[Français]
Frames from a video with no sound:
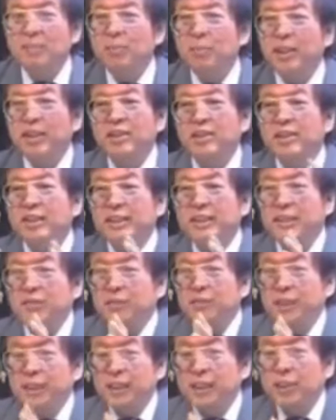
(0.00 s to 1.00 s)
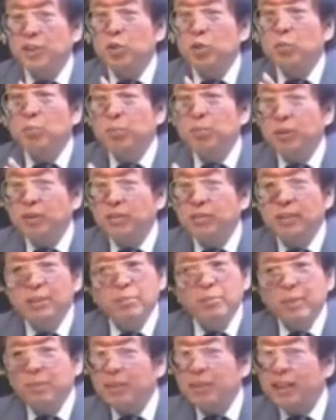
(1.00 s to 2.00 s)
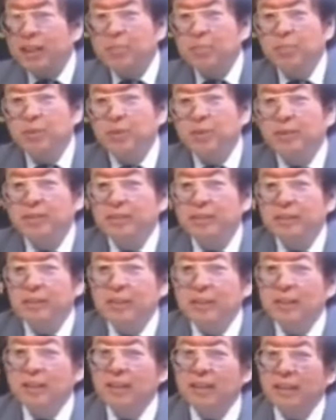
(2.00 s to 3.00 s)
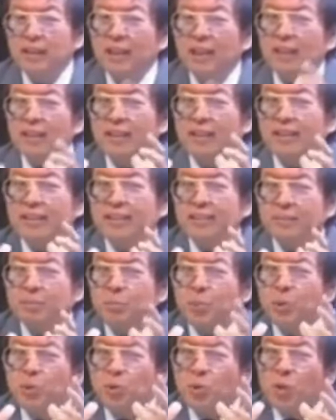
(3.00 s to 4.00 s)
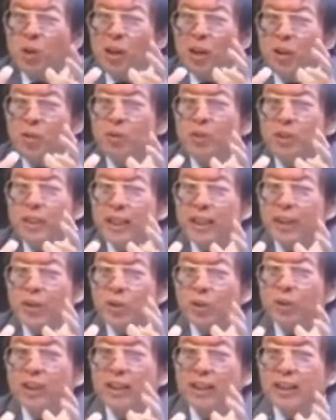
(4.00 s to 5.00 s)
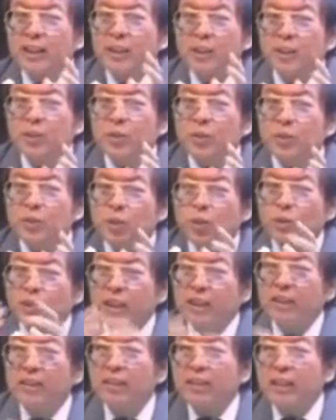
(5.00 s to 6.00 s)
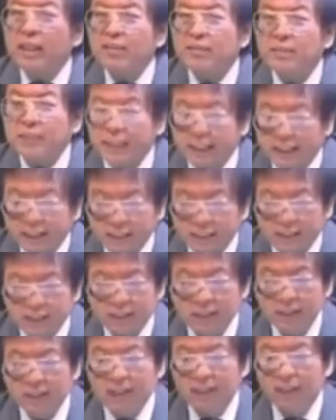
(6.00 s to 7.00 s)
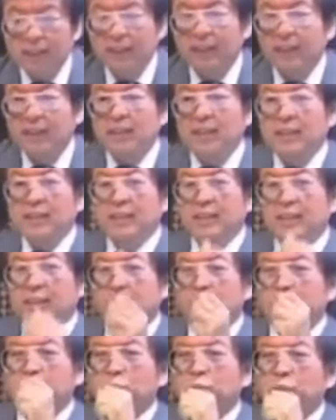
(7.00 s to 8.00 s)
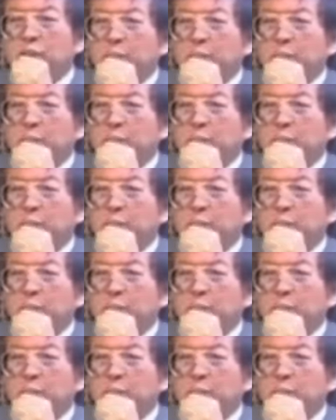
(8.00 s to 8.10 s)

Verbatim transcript: mais que les Africains sont pauvres et même très pauvres. Alors, pourquoi une telle contradiction concernant l'Afrique Mais ben, tout